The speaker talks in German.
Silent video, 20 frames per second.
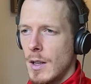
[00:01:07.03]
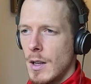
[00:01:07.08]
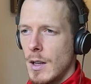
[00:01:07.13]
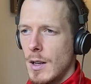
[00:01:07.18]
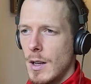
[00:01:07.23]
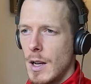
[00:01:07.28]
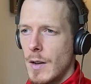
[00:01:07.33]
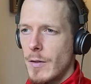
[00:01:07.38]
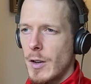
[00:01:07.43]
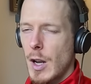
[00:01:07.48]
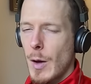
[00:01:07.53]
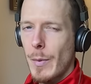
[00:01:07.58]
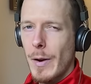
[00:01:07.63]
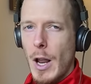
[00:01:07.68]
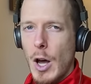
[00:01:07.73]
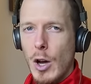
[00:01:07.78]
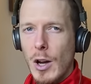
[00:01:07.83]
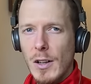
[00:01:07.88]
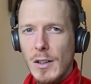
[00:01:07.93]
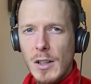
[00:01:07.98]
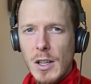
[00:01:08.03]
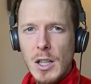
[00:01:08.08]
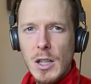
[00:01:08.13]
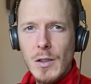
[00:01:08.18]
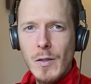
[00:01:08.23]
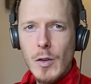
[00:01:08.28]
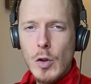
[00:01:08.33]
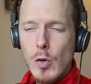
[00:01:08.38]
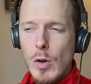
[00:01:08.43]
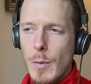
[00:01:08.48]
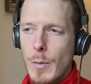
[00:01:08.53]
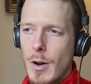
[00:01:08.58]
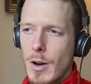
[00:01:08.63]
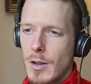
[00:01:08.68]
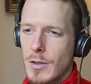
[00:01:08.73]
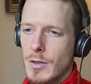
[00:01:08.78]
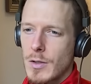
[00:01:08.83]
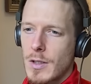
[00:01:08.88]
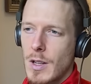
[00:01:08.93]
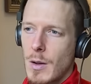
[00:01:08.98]
Äh, wir haben auch ein Interview
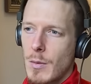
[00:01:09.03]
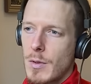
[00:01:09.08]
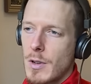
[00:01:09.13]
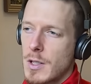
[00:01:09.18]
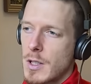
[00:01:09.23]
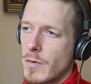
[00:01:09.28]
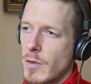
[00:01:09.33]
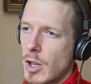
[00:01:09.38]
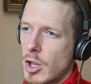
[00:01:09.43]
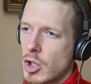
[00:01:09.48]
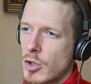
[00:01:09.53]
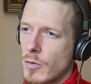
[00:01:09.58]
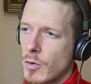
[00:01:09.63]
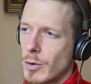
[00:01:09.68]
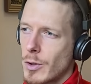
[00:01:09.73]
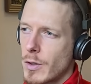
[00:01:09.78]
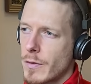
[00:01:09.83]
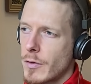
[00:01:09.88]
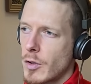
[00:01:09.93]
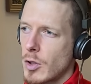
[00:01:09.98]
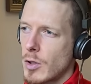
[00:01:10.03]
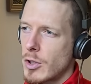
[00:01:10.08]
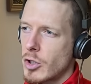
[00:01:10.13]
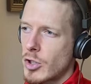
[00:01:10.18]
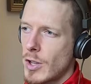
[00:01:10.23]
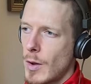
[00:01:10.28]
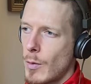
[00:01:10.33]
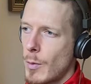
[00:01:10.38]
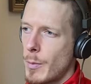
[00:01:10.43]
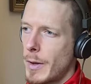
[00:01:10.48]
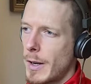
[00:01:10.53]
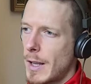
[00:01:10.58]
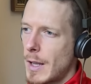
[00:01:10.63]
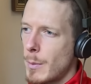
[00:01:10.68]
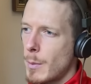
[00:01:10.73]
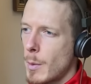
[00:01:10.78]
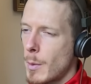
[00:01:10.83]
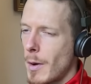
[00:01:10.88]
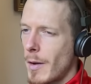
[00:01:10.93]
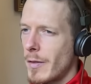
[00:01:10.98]
gemacht zusammen, also wirklich wundervoll. Ich schaue mir
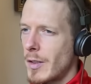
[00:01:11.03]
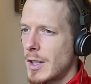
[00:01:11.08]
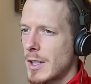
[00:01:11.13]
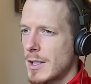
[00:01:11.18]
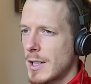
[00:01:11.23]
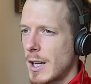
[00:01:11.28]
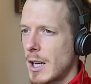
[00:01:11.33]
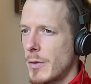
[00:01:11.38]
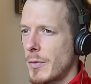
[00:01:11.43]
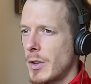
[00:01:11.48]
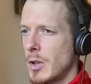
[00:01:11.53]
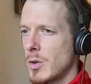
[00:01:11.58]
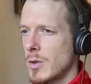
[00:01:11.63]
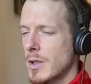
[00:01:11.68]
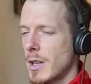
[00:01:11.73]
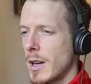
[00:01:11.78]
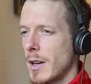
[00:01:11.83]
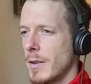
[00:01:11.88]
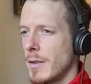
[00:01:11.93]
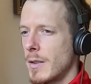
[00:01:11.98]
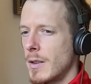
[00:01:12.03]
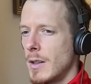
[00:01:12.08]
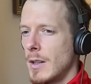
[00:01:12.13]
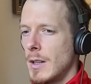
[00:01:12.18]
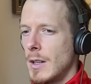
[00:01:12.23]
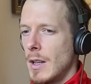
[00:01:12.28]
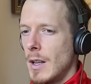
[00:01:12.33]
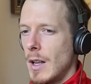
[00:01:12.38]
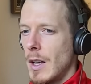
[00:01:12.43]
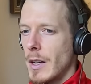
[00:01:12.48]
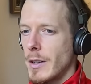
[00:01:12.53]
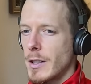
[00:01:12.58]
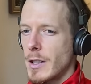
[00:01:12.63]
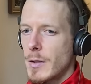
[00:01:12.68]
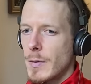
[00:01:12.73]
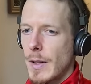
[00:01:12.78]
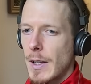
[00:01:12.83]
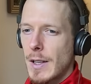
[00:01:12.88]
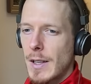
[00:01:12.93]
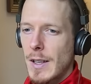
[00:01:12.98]
immer mal wieder seine Videos an. Äh,
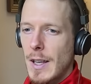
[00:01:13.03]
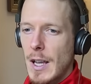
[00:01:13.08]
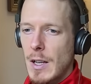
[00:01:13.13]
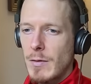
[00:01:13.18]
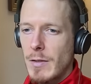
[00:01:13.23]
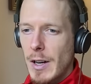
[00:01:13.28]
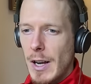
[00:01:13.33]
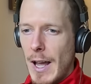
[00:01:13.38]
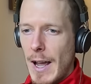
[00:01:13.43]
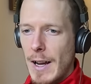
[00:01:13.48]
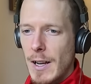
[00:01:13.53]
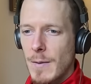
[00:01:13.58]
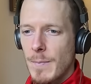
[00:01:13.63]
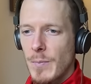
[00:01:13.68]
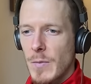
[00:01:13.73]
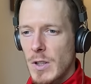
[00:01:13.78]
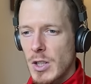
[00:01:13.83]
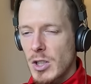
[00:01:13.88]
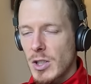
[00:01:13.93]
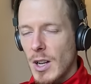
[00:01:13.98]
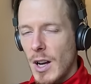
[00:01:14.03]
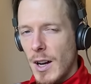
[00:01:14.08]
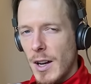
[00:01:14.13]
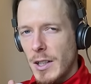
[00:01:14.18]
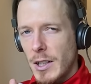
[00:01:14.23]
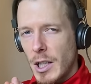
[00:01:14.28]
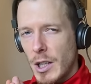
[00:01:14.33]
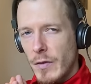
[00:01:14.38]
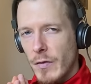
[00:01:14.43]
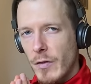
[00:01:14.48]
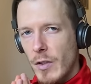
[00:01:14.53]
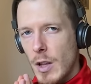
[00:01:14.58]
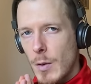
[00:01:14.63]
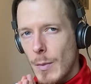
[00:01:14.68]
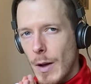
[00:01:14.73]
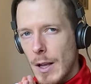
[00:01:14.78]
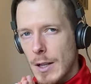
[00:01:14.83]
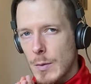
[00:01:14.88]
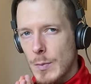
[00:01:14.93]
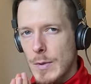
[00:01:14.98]
deswegen gehen wir rein. Ich danke dir
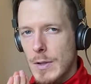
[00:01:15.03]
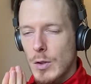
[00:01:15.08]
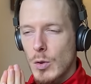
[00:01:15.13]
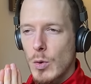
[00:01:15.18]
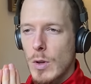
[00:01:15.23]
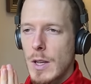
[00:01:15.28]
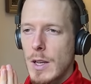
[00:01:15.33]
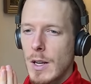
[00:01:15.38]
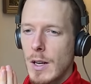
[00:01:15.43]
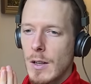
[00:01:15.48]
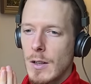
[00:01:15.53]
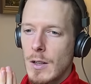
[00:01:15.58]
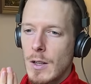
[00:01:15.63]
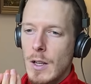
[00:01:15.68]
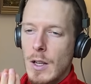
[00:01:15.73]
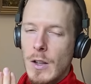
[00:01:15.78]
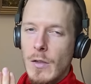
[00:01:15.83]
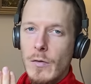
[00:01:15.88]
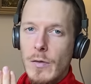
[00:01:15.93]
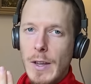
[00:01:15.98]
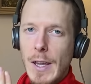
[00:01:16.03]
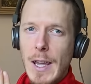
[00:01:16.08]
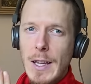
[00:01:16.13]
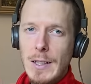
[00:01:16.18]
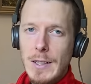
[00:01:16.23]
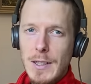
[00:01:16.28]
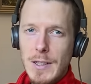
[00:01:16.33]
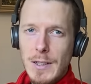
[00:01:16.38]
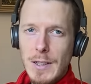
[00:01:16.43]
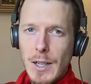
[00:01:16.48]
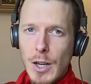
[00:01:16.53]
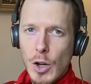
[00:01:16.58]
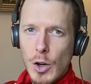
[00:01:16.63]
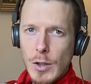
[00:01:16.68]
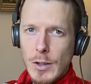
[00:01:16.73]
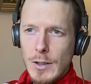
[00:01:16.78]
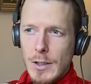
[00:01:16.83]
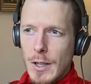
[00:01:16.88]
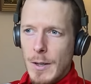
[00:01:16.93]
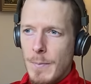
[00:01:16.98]
vielmals, bist du hier. Wie geht es dir
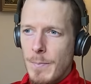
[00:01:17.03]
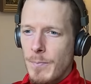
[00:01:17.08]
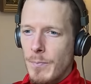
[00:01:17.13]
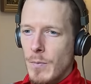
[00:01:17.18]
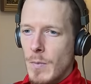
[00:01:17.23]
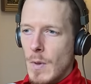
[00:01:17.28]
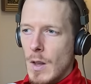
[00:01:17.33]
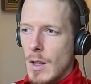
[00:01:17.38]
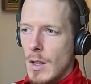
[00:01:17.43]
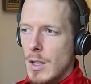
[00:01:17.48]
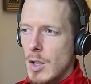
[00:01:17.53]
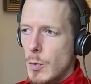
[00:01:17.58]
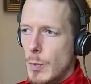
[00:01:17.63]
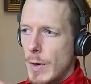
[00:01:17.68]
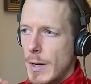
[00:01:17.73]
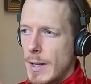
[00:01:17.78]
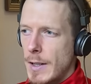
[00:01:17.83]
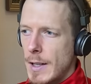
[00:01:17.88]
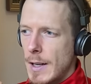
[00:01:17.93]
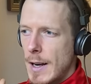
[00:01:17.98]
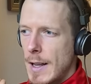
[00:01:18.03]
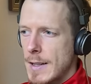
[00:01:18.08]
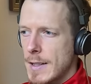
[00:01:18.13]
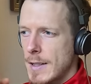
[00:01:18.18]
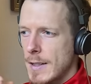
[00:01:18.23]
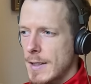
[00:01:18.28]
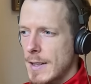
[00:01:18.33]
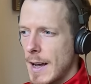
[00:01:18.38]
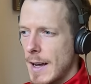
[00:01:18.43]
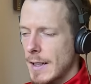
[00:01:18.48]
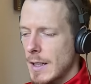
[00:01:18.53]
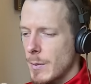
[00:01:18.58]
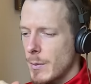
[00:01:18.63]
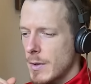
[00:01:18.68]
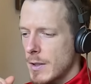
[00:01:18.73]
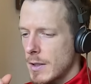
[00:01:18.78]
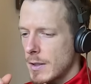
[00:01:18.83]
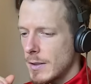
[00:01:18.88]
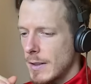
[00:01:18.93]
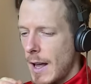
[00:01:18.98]
heute? Ich bin in der letzten Zeit ein
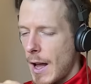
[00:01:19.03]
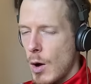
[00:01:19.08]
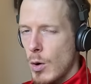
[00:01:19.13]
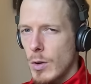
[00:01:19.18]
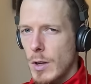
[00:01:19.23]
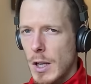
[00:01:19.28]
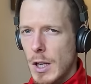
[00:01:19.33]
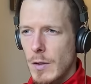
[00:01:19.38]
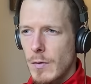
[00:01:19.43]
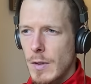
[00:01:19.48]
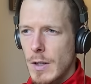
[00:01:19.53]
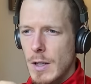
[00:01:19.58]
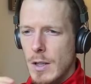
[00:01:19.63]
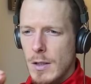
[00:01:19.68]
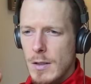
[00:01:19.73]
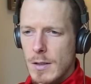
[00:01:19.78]
bisschen down irgendwie.